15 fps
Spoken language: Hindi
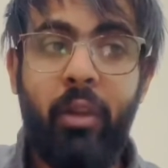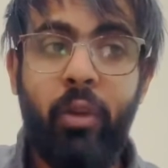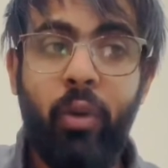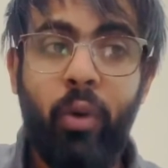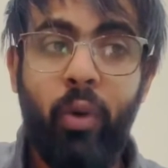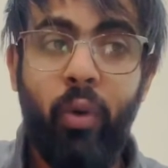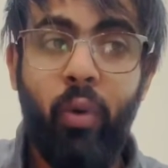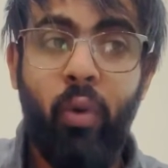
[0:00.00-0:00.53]

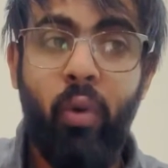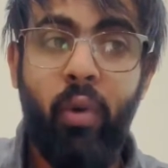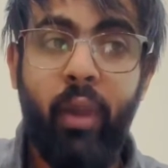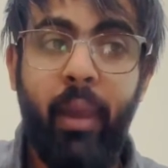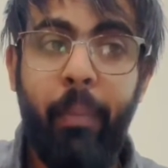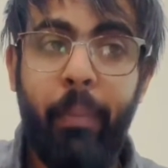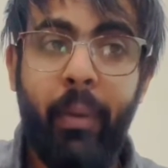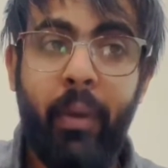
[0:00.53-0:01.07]
को
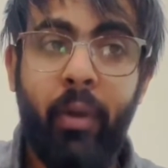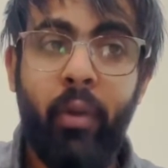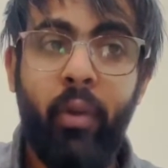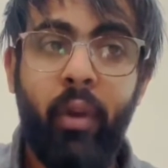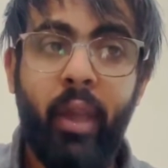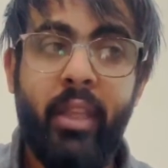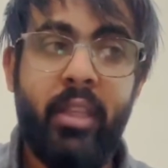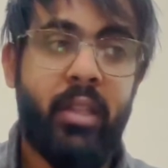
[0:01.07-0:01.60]
रोगे
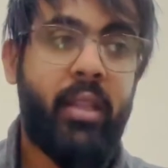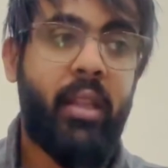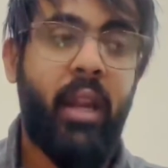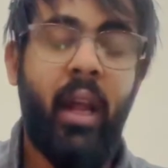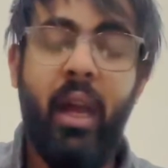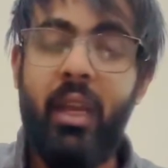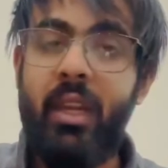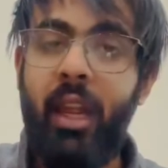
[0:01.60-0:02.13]
पिटोगे जिस तरह
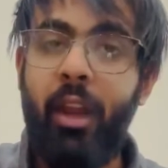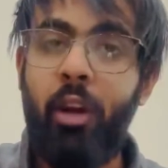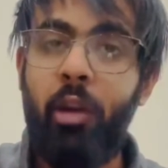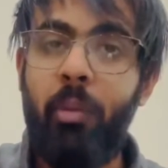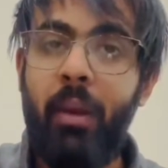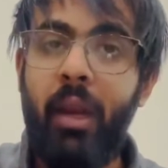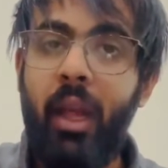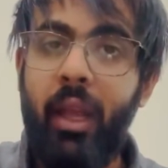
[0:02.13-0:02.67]
आज लाइनों
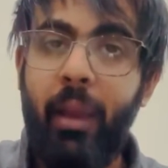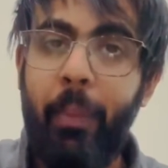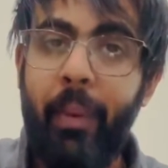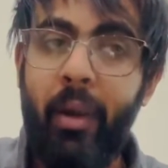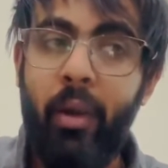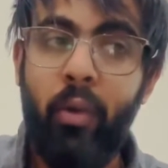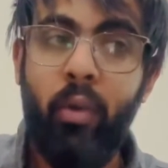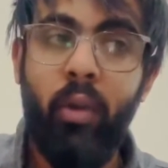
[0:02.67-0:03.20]
में लग के
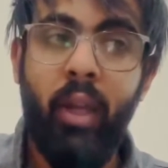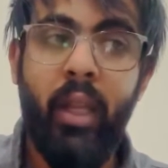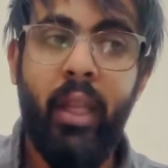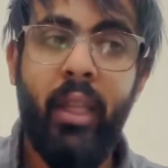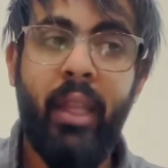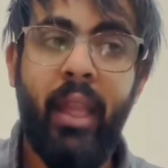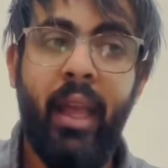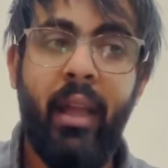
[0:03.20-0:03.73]
पेट्रोल
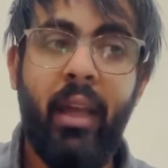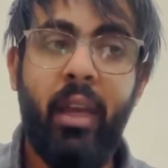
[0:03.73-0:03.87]
खरीदा है